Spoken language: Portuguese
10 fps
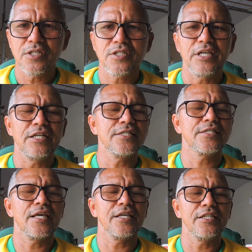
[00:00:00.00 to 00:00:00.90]
se ele em
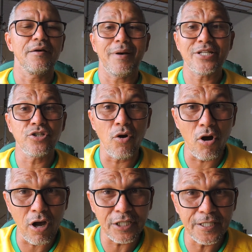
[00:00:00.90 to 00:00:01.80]
seguida bate
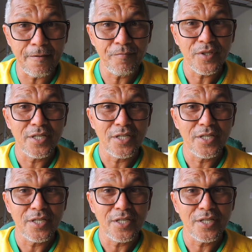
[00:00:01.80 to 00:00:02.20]
ordem,